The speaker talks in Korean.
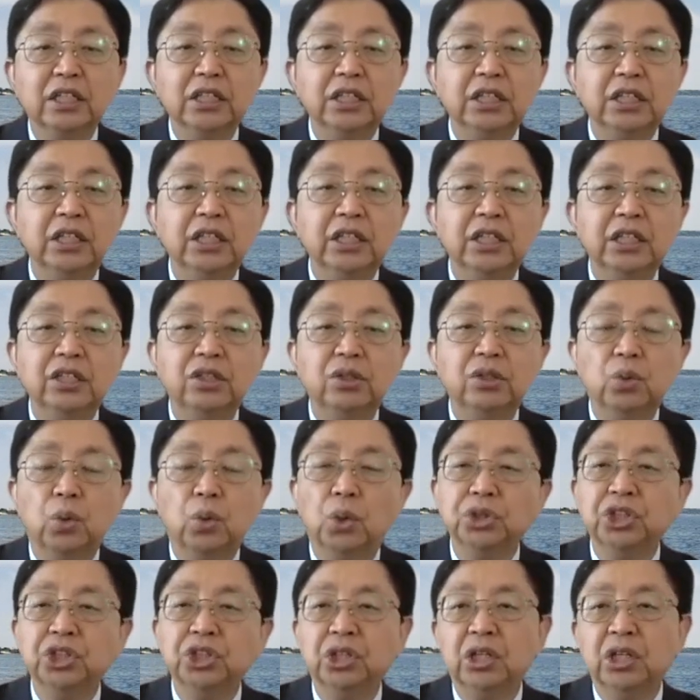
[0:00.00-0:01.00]
이
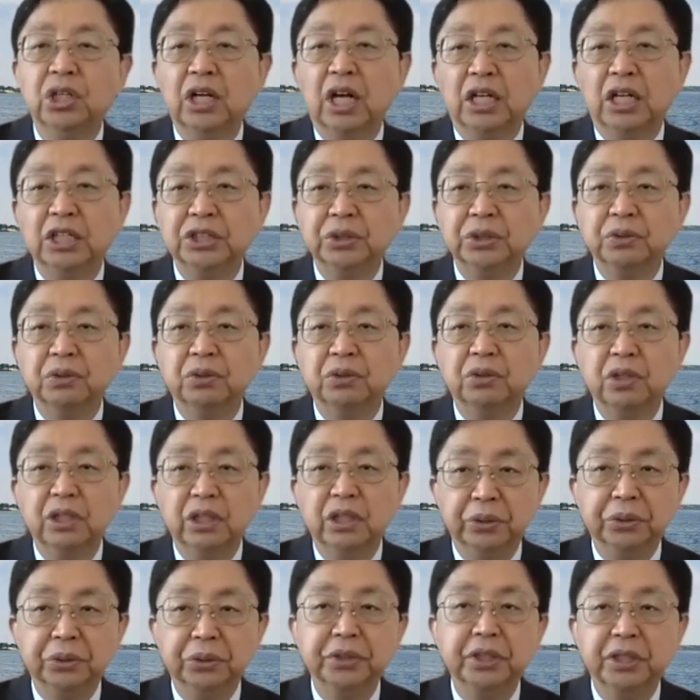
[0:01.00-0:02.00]
도전을 가지고
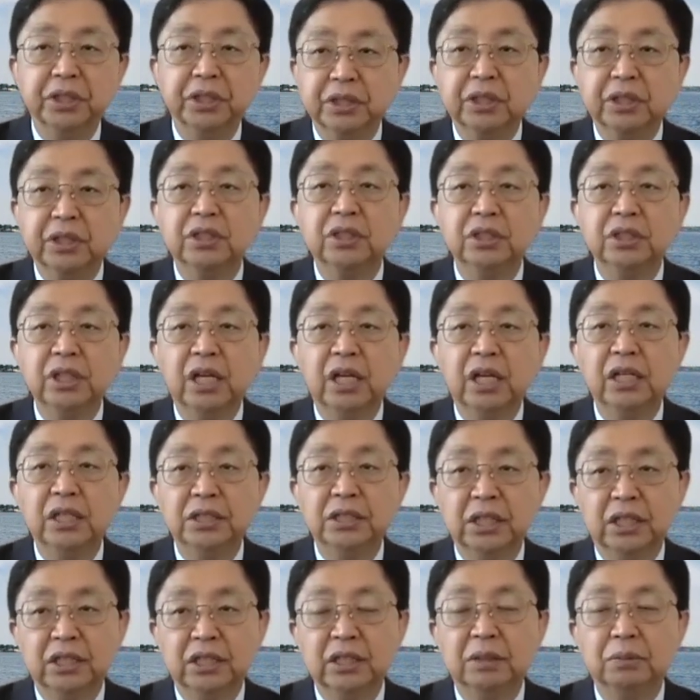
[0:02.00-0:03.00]
이곳에서 은혜를
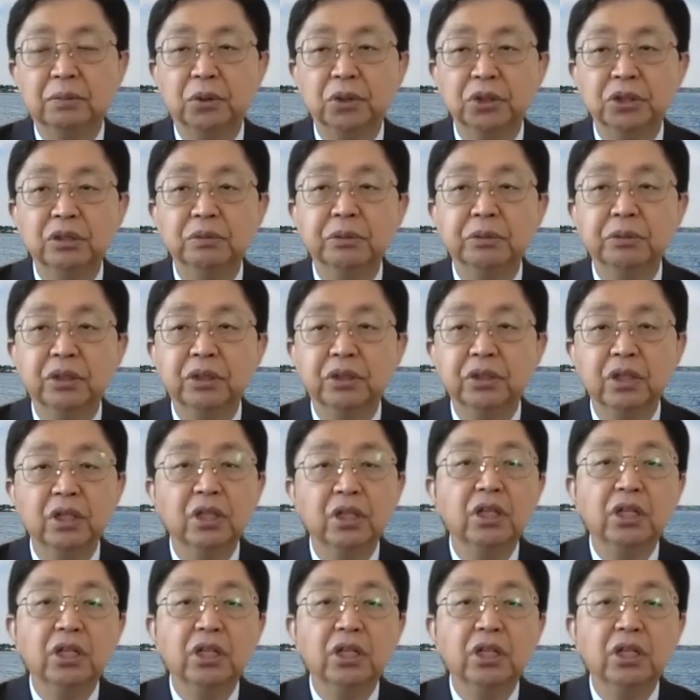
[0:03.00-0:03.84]
찾아보시면